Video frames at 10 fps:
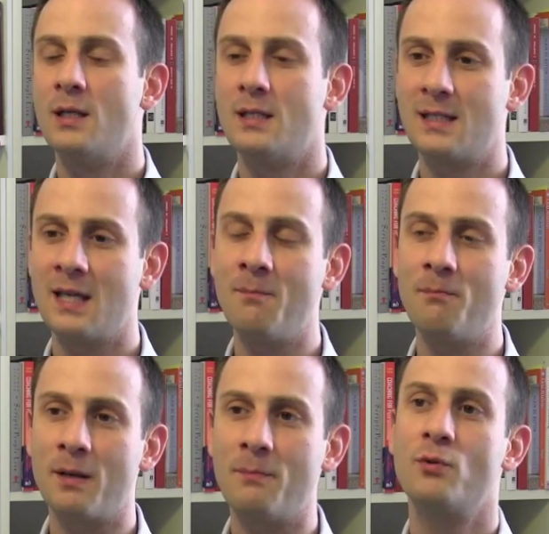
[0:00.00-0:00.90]

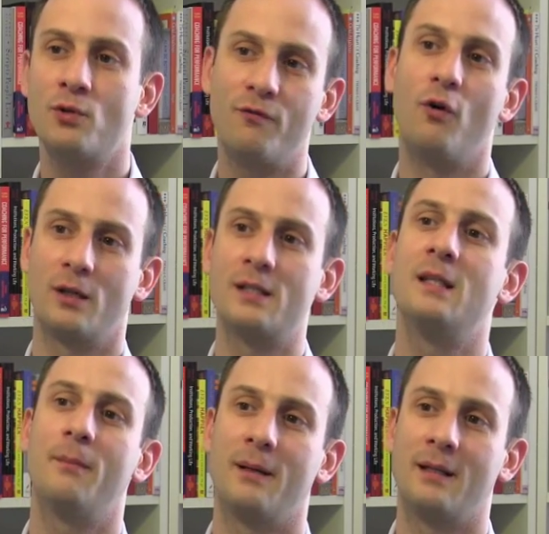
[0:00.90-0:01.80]
sempre più
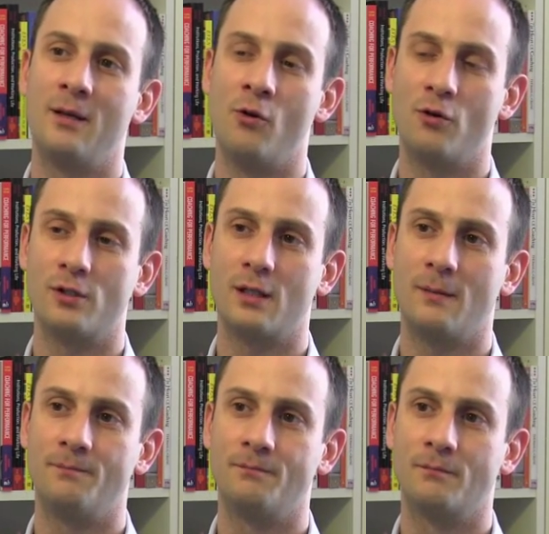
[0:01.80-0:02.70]
sforzi da parte
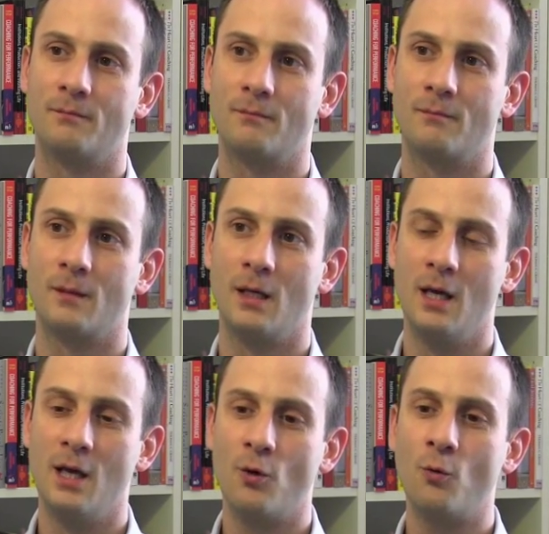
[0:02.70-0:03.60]
nostra.
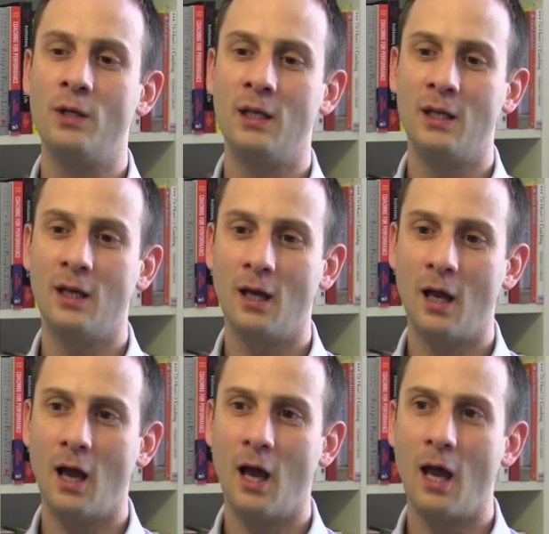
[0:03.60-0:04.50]
Quindi
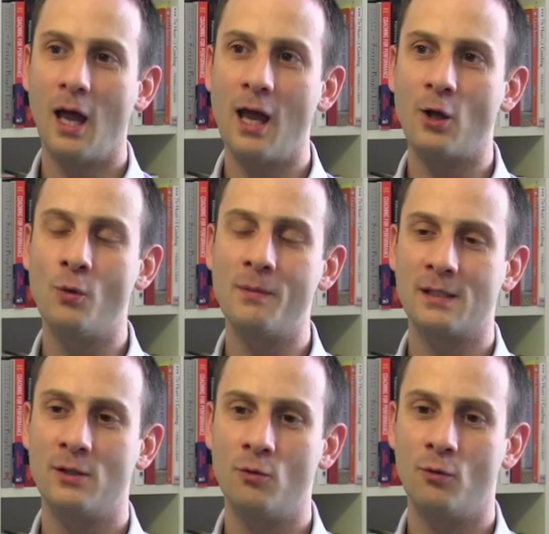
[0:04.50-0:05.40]
è come
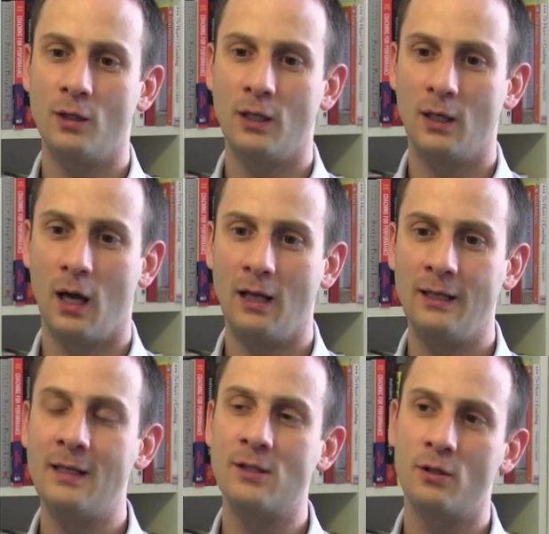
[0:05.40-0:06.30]
se noi
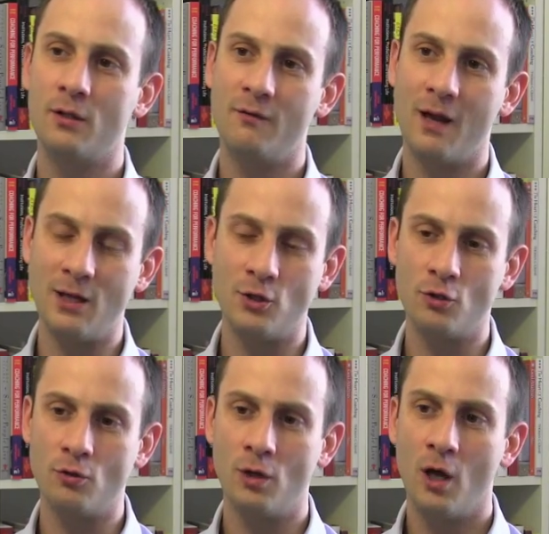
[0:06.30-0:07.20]
all'inizio del
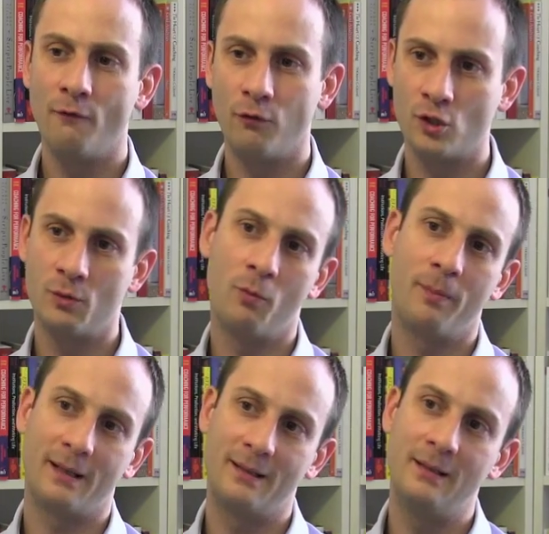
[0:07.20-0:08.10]
viaggio fossimo
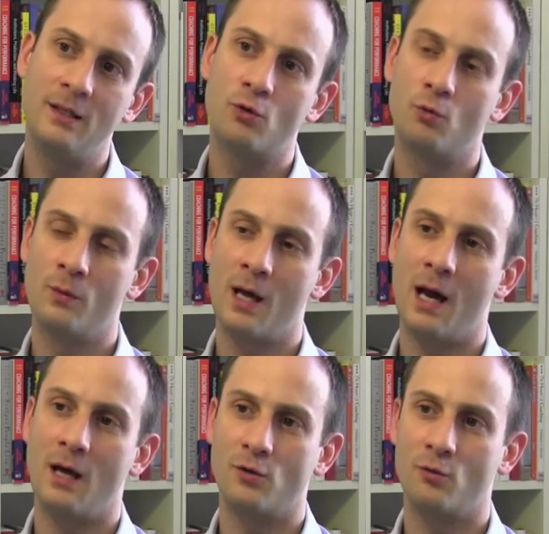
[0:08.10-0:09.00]
partiti su
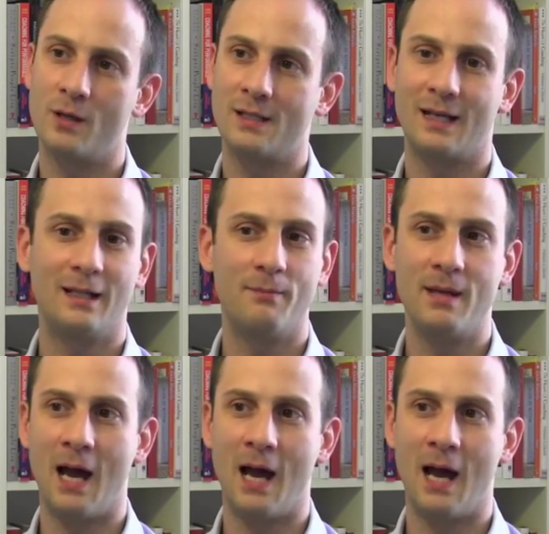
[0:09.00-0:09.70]
una, su una strada